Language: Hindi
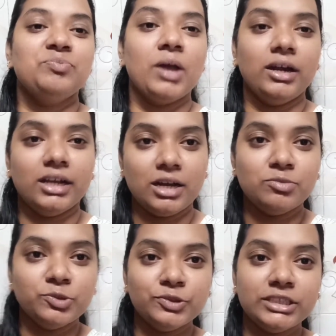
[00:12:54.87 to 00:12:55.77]
अंडे का
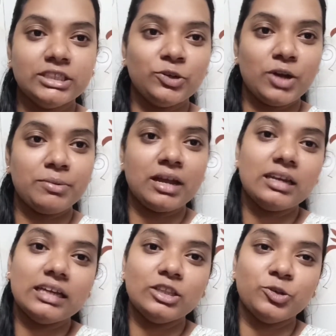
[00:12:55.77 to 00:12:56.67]
भुर्जी थोड़ा बना
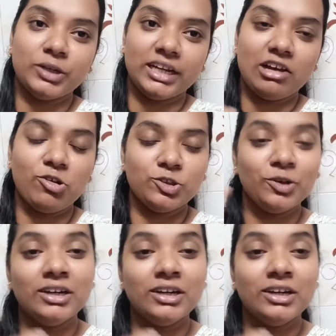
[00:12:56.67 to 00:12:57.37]
लिया है दो अंडे का और दो